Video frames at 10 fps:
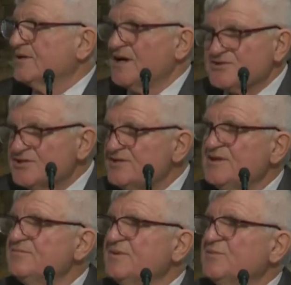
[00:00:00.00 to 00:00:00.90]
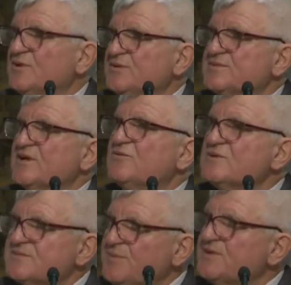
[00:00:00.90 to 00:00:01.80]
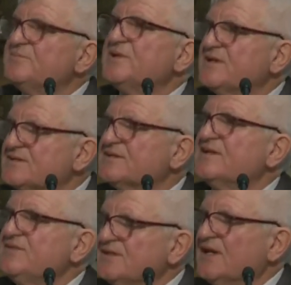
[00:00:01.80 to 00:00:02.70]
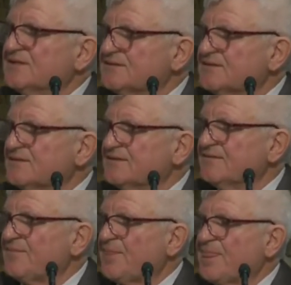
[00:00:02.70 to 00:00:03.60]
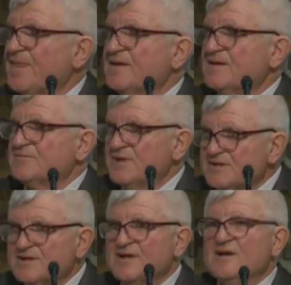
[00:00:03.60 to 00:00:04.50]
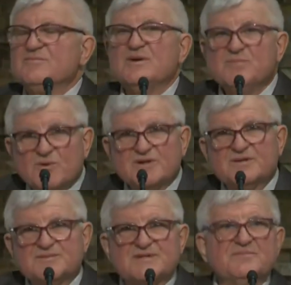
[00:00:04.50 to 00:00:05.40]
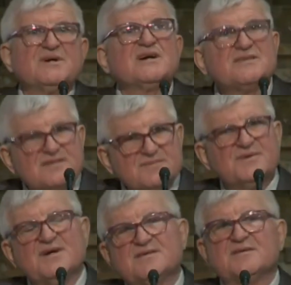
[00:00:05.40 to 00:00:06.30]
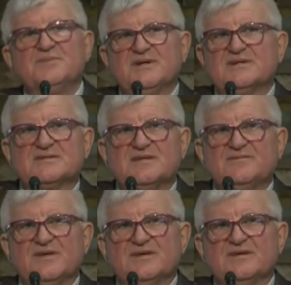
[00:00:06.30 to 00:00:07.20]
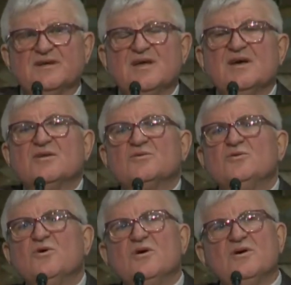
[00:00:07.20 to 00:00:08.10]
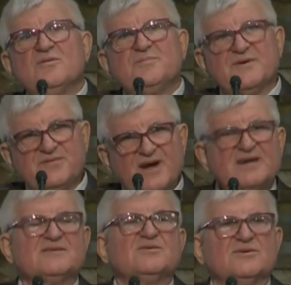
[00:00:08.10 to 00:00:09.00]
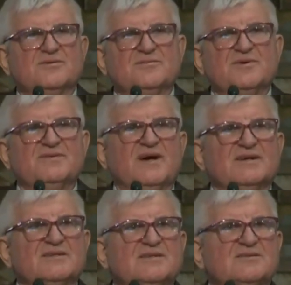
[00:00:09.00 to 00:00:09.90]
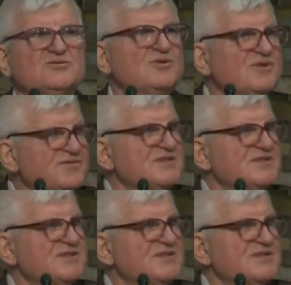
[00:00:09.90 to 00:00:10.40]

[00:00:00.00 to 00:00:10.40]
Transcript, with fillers: Каждый день мы молимся, Господи, благослови нас. Мы, мы молимся, мы хотим этих благословений, но по факту бывает, что не